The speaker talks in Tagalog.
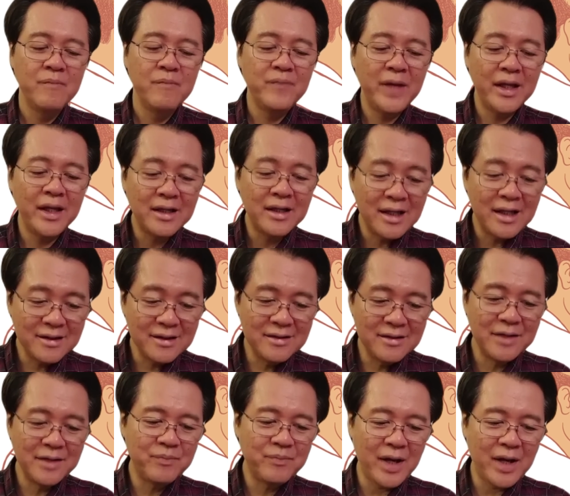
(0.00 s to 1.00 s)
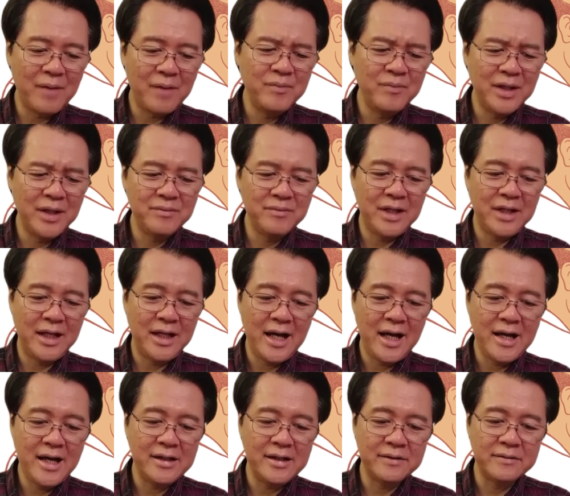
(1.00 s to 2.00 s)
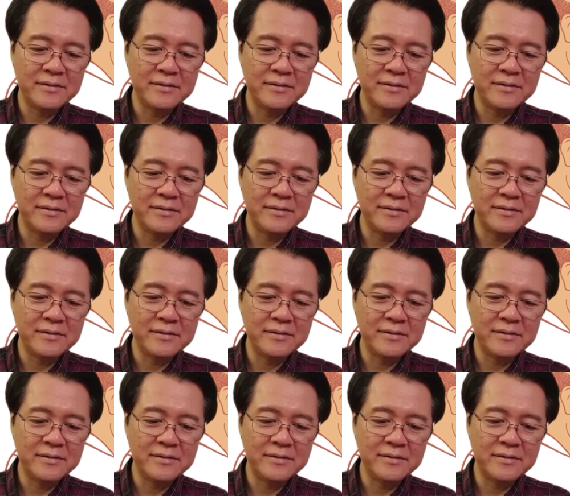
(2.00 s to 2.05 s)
May kidney problem na yan